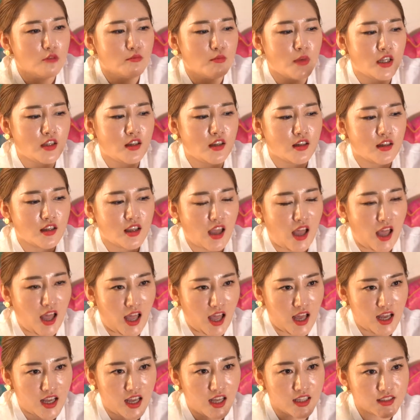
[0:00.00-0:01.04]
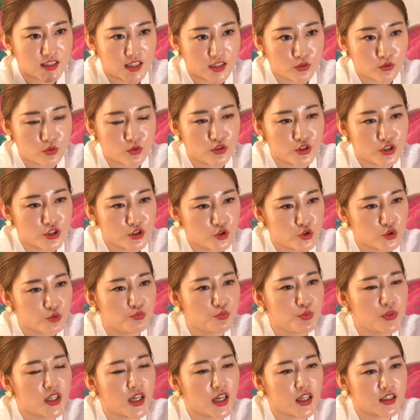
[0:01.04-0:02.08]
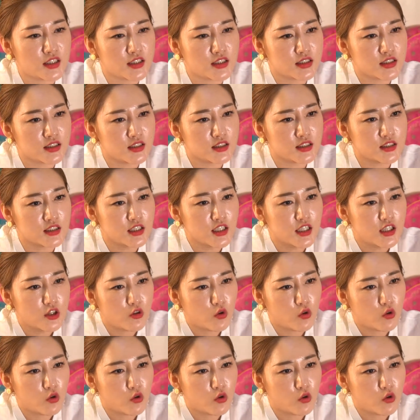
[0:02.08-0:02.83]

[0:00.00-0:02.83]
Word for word: 만약에 아가 자손을 준비하는